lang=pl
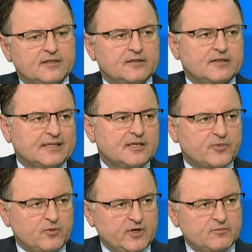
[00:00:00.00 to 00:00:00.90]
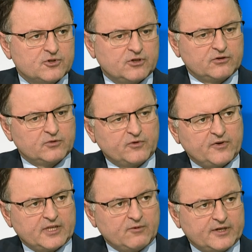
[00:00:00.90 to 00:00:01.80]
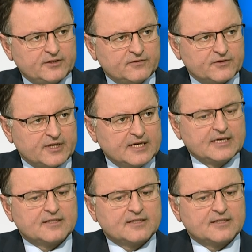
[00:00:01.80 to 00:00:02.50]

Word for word: na te problemy rząd odpowiadał aktywnie.